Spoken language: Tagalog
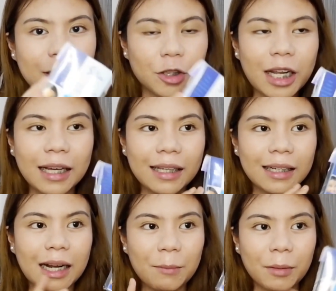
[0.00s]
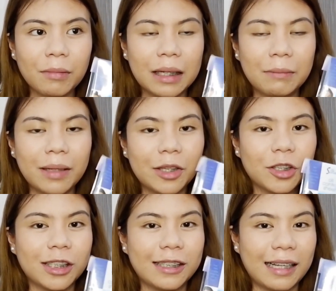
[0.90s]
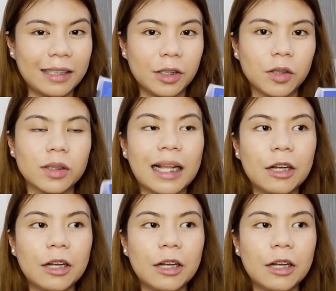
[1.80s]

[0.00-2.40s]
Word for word: Ito laging namin binibili ito ng daddy ko.